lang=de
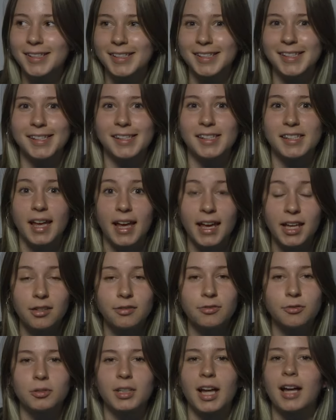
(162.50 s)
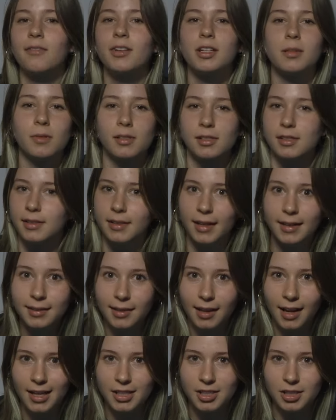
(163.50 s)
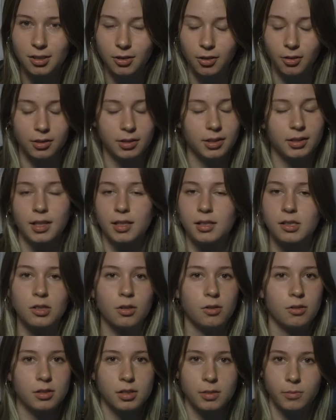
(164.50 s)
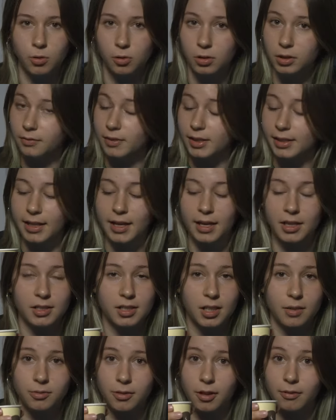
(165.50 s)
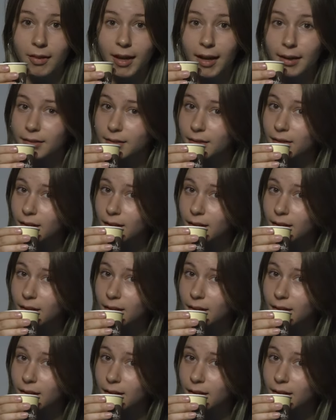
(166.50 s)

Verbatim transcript: Safe. Und auch wenn ich mir das nicht leisten könnte, ich das trotzdem holen, weil der ist einfach wert.